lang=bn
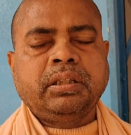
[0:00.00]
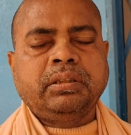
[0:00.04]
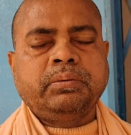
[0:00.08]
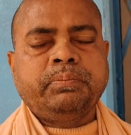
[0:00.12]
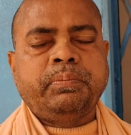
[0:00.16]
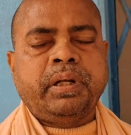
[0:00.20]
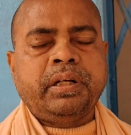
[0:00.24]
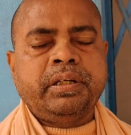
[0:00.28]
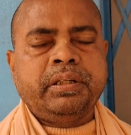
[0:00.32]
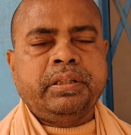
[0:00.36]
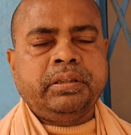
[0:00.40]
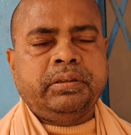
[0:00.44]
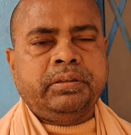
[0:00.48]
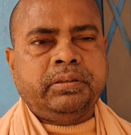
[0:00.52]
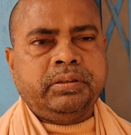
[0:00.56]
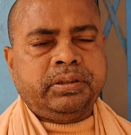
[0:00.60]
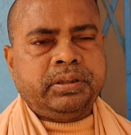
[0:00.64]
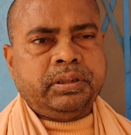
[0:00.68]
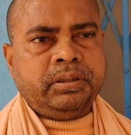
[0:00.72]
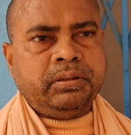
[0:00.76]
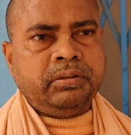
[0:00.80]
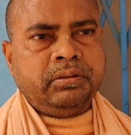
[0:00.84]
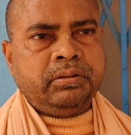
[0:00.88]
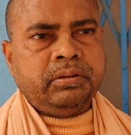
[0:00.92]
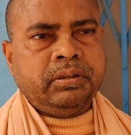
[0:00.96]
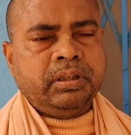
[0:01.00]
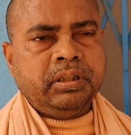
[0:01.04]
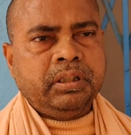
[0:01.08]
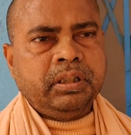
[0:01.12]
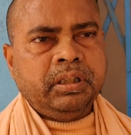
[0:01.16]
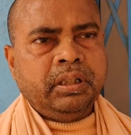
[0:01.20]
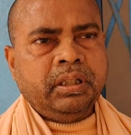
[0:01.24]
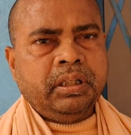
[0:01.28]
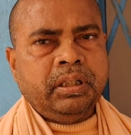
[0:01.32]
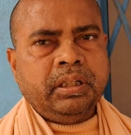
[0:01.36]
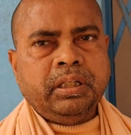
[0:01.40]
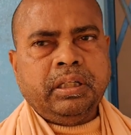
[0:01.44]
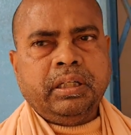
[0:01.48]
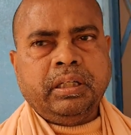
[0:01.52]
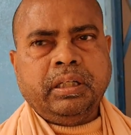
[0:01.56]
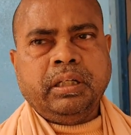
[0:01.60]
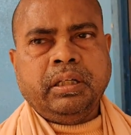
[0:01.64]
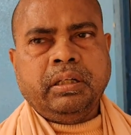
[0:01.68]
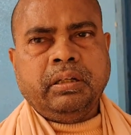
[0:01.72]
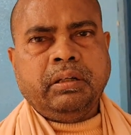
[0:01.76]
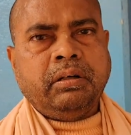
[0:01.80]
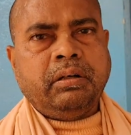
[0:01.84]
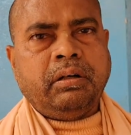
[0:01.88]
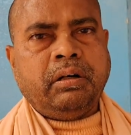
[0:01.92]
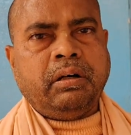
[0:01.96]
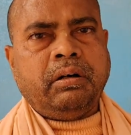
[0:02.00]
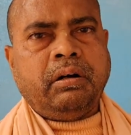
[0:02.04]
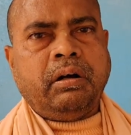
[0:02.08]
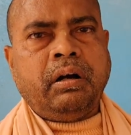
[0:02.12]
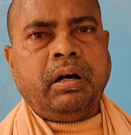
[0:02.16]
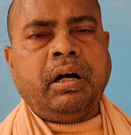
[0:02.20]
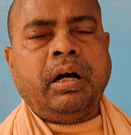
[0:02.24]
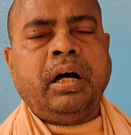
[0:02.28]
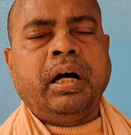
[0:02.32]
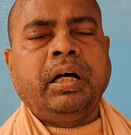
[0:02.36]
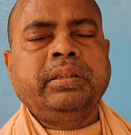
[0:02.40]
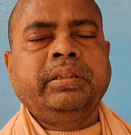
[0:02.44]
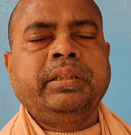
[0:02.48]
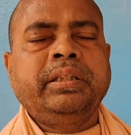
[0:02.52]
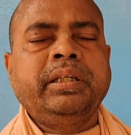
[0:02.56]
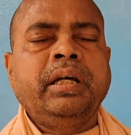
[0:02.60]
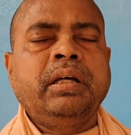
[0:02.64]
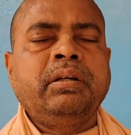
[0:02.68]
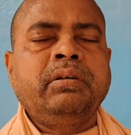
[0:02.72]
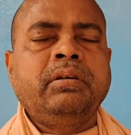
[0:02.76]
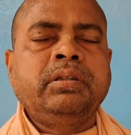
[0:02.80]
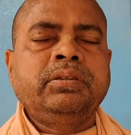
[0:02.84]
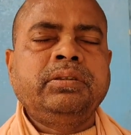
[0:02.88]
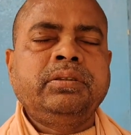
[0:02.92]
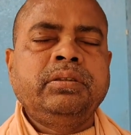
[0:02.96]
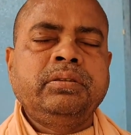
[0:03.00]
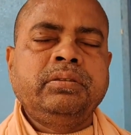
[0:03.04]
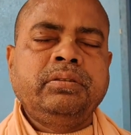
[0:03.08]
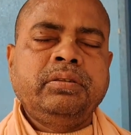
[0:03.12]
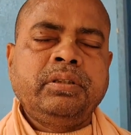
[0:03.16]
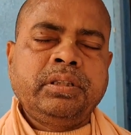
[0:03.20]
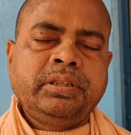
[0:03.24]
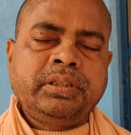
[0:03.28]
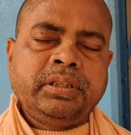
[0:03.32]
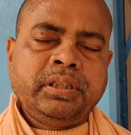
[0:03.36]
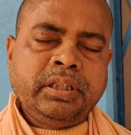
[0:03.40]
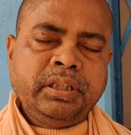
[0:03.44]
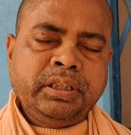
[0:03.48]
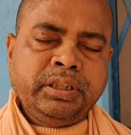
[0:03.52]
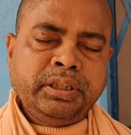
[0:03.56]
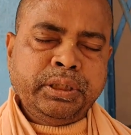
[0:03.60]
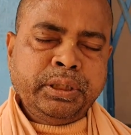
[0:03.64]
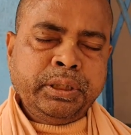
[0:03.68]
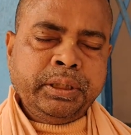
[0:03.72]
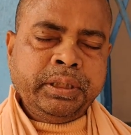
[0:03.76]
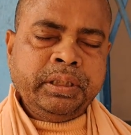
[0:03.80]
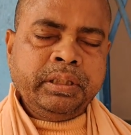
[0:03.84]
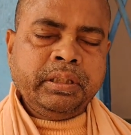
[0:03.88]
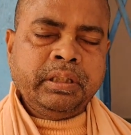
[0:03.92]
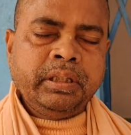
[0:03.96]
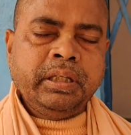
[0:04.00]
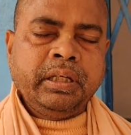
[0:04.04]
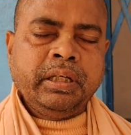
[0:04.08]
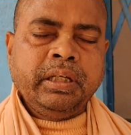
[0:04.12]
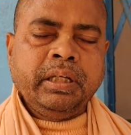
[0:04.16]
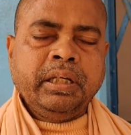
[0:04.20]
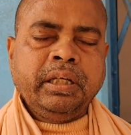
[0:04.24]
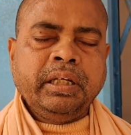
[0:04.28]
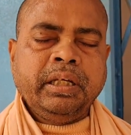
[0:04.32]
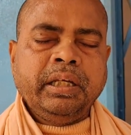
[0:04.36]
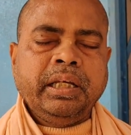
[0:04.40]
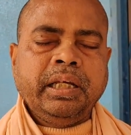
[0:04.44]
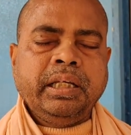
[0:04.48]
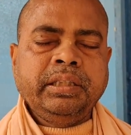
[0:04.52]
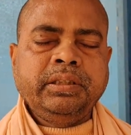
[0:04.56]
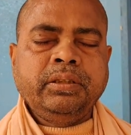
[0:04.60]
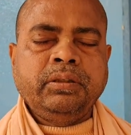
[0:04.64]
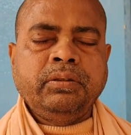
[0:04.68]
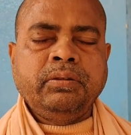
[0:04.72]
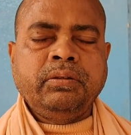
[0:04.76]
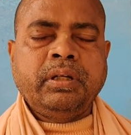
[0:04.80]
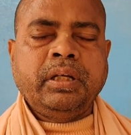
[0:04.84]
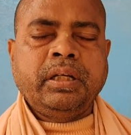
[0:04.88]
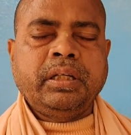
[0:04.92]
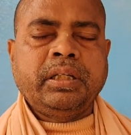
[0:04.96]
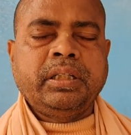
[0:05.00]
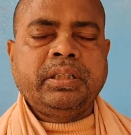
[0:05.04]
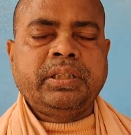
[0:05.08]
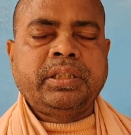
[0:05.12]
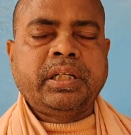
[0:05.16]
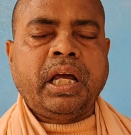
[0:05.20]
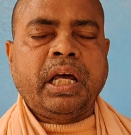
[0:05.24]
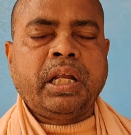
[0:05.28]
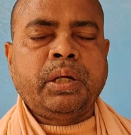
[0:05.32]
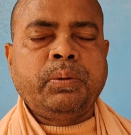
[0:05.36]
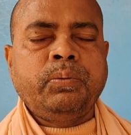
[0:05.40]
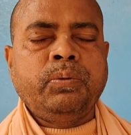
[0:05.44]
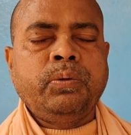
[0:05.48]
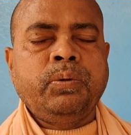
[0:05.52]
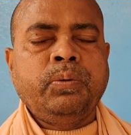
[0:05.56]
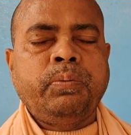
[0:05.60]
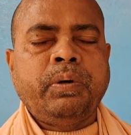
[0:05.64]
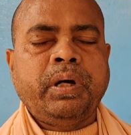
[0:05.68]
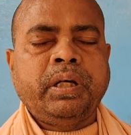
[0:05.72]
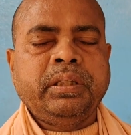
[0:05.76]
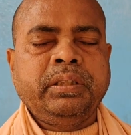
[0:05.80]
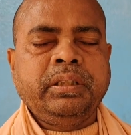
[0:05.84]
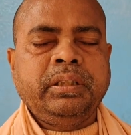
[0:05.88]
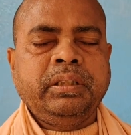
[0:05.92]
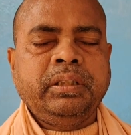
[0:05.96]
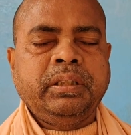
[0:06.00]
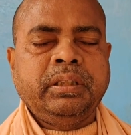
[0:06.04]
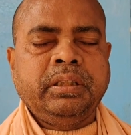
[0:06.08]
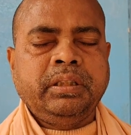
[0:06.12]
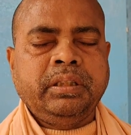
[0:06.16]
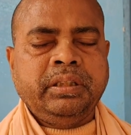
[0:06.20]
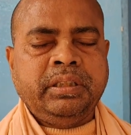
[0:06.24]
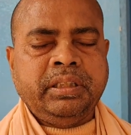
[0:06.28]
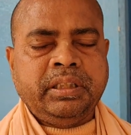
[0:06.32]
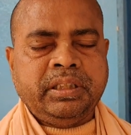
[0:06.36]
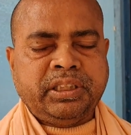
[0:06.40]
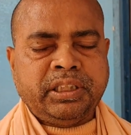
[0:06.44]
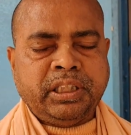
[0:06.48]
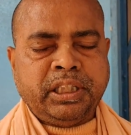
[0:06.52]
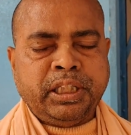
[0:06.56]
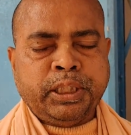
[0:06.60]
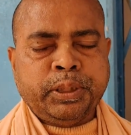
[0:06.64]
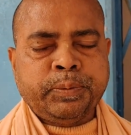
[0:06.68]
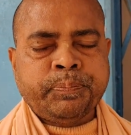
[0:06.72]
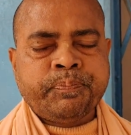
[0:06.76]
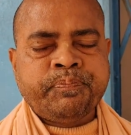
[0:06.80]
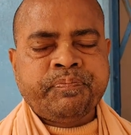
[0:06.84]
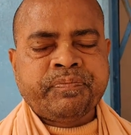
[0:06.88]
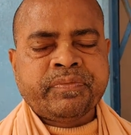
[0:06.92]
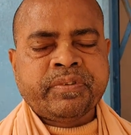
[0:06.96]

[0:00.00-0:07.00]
অগাধ পাণ্ডিত্য ছিল অগাধ জ্ঞান অগাধ জ্ঞান অর্জন করেছিলেন তিনি এই জন্য ওনাকে সার্বভৌম উপাধি দিয়েছিলেন